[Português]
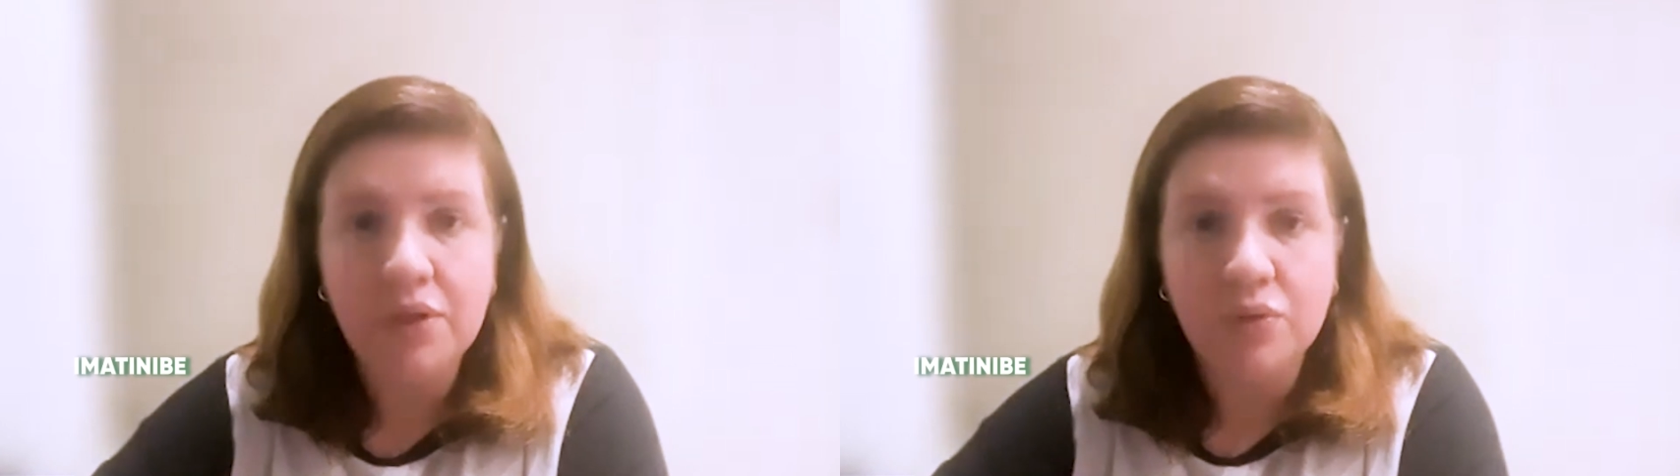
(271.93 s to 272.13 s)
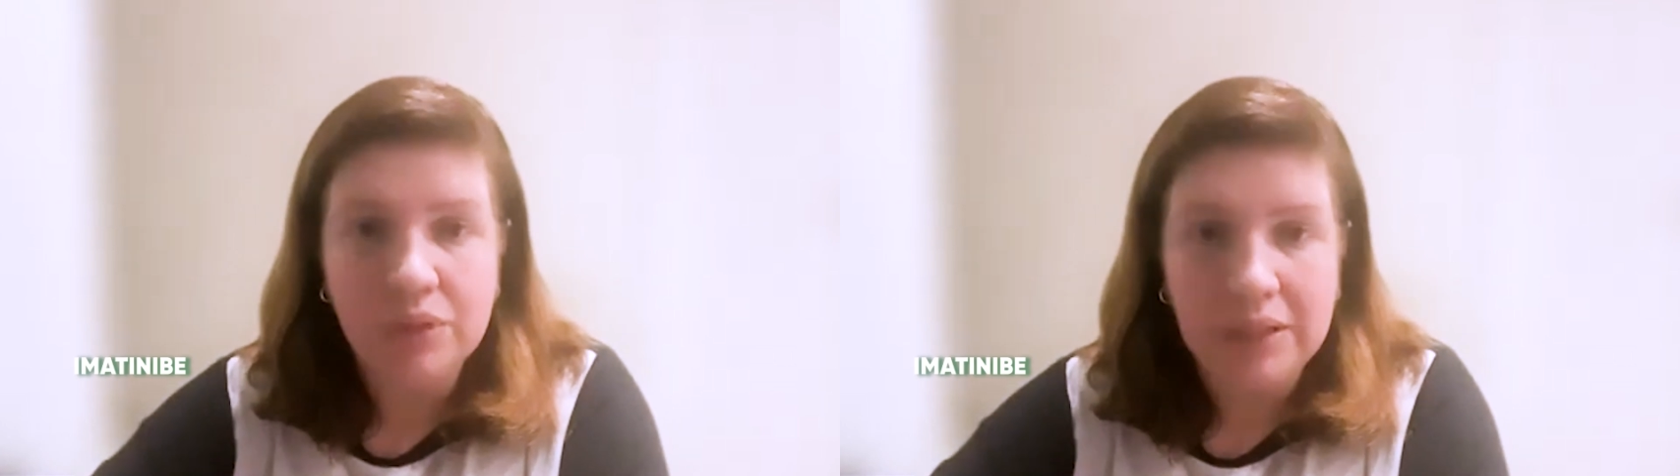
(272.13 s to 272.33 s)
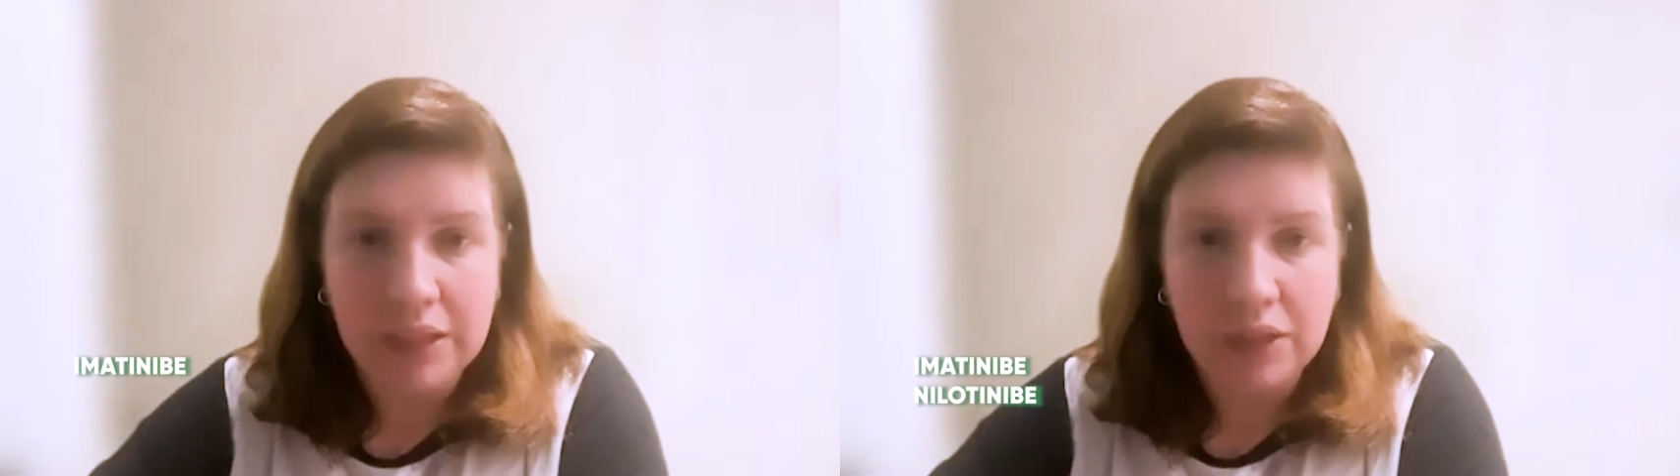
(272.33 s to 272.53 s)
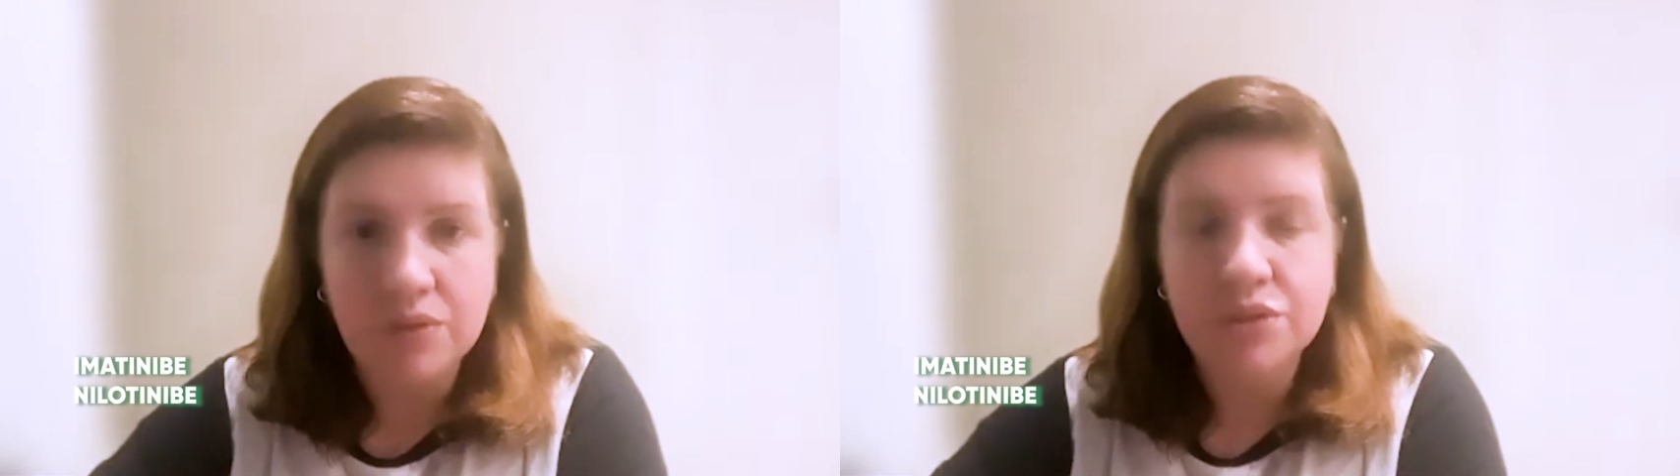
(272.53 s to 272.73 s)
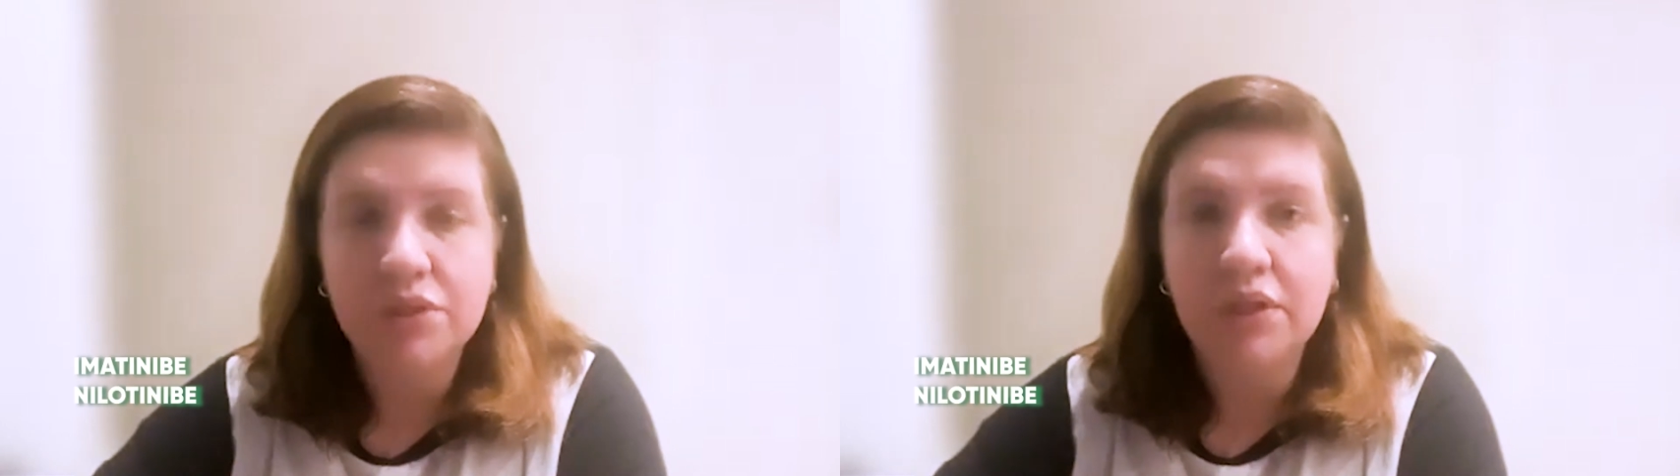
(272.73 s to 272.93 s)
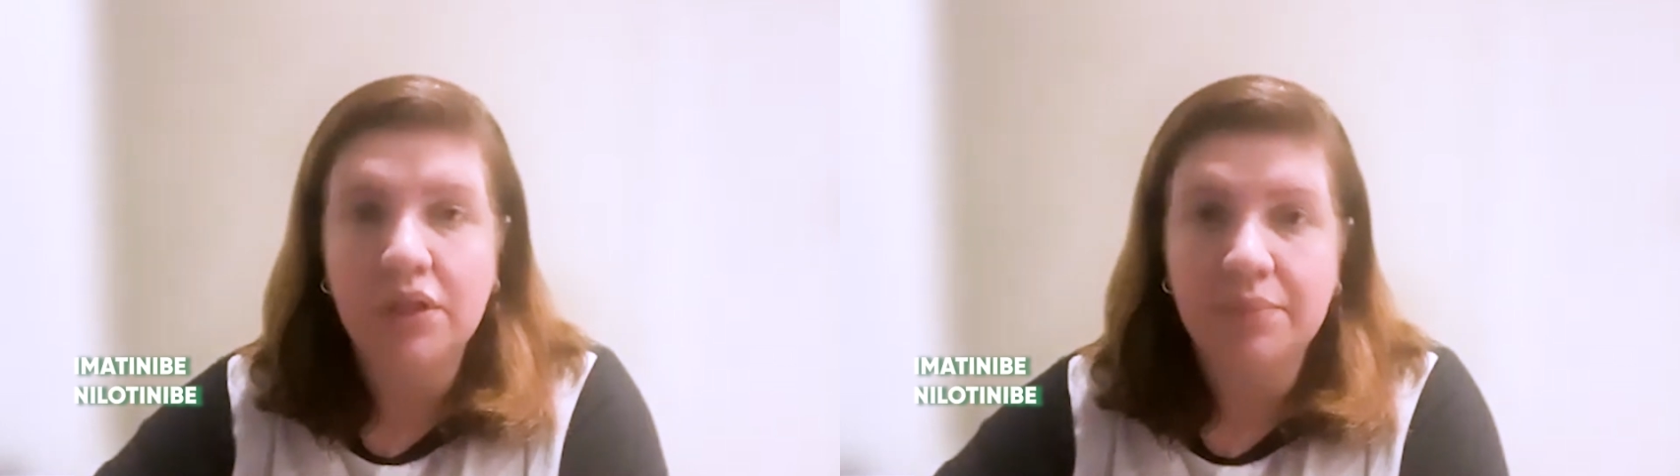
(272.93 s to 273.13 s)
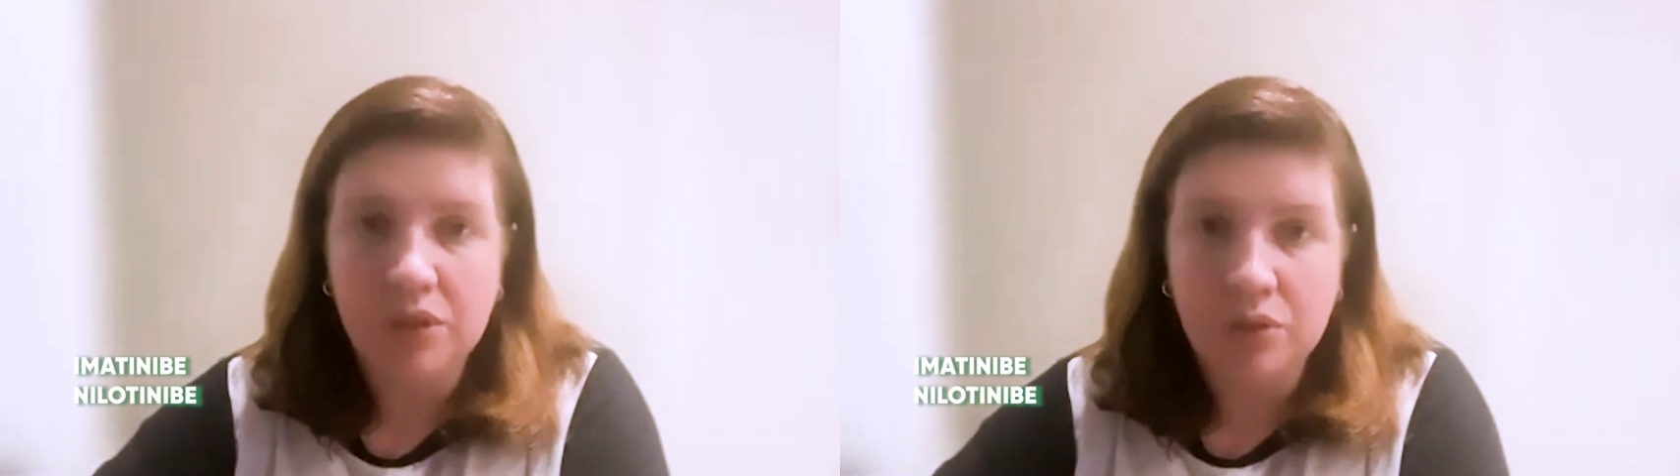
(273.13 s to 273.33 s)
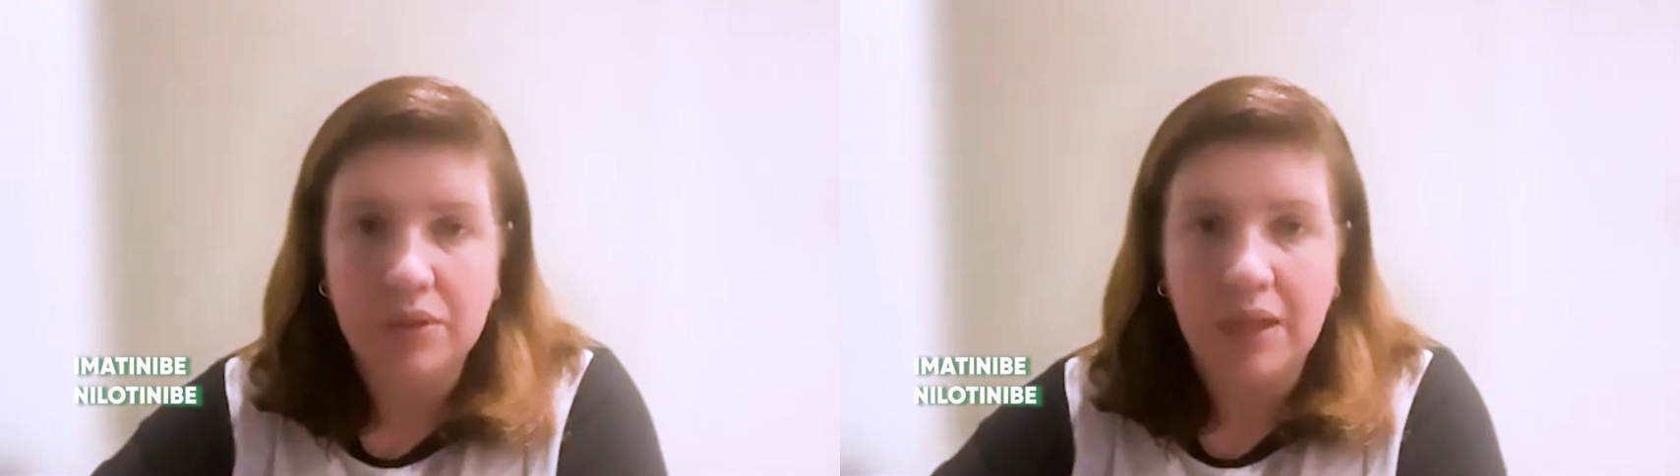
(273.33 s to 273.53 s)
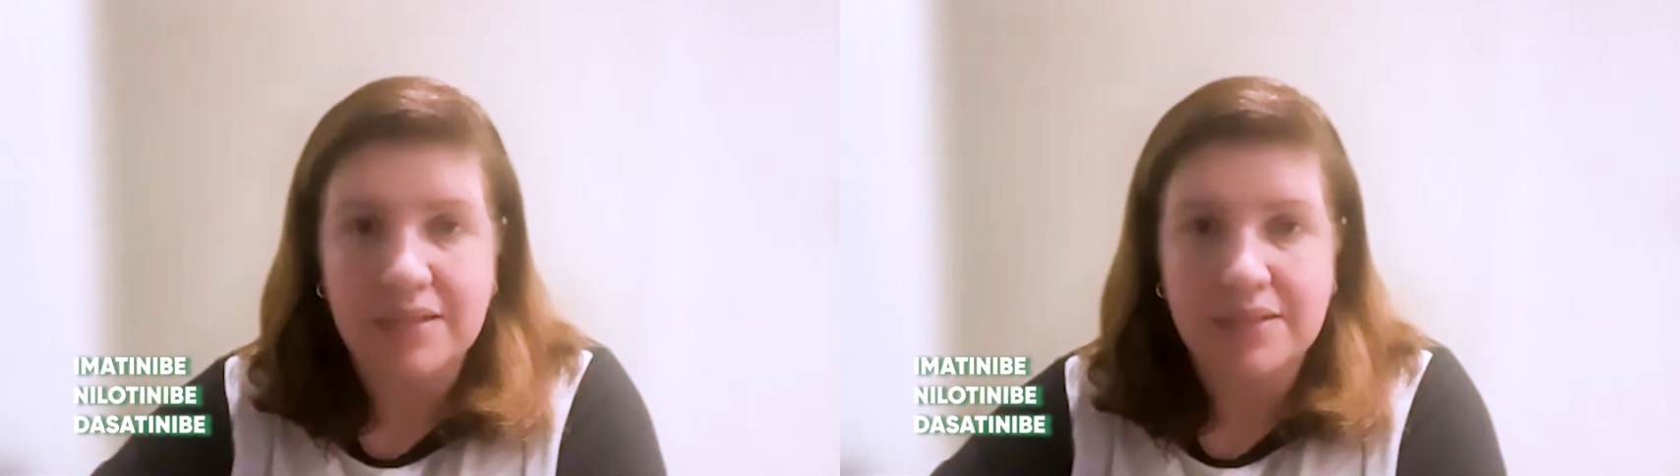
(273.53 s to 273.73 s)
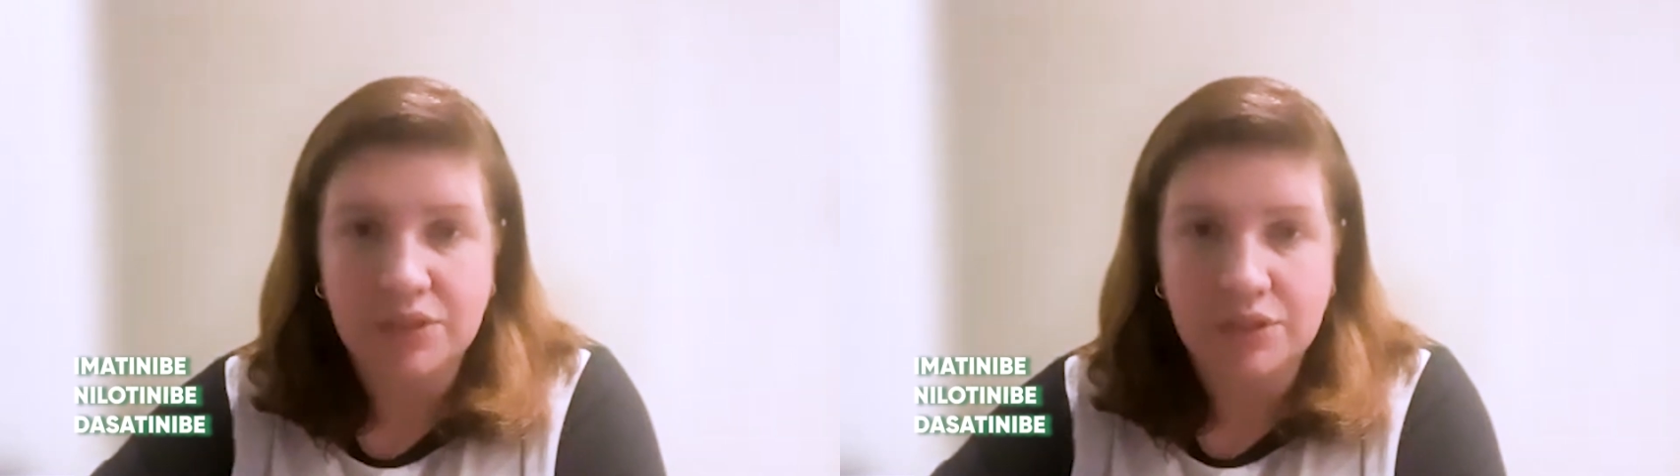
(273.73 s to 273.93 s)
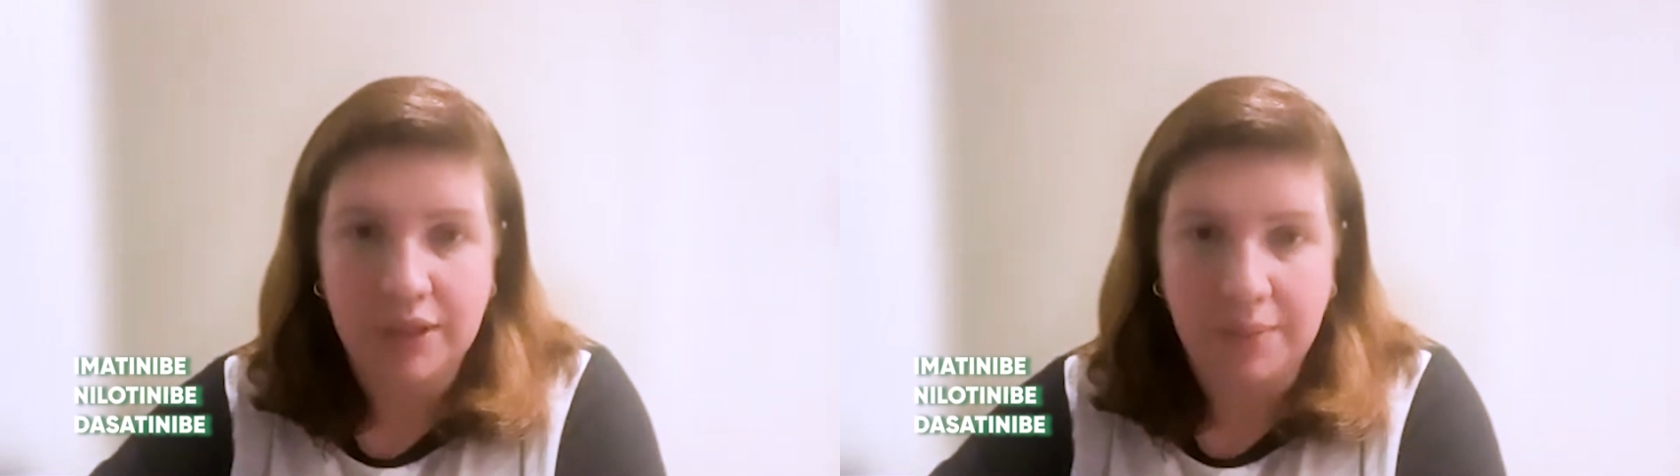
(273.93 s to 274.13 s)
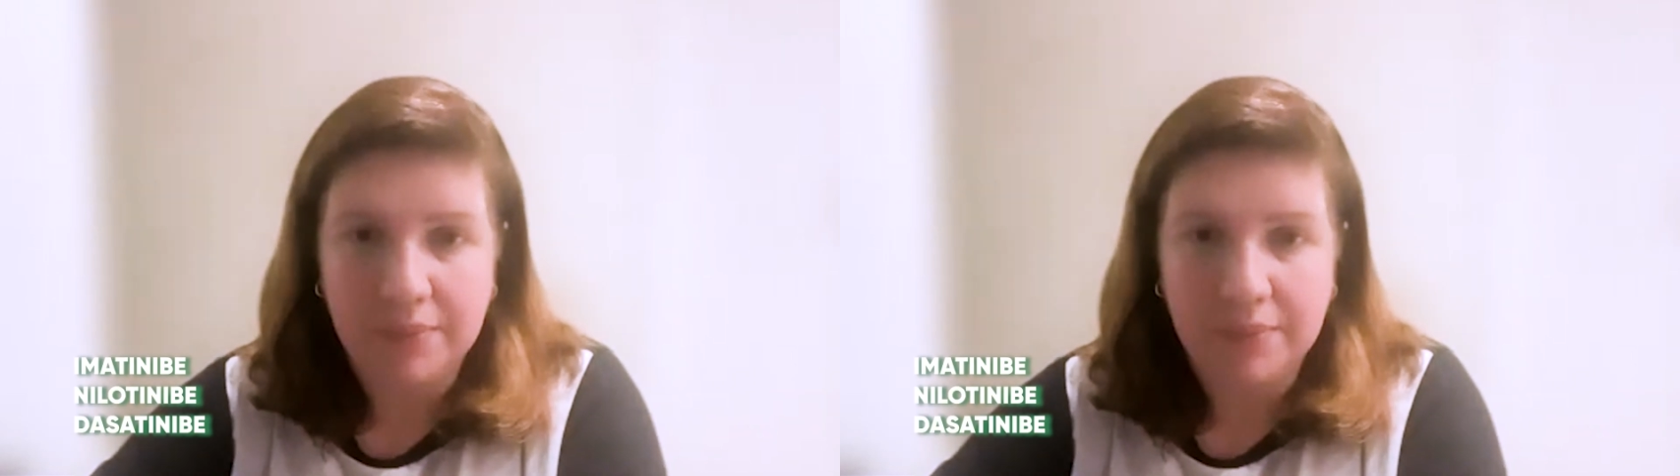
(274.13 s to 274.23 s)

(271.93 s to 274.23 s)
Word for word: o nilotinib e o dasatinib.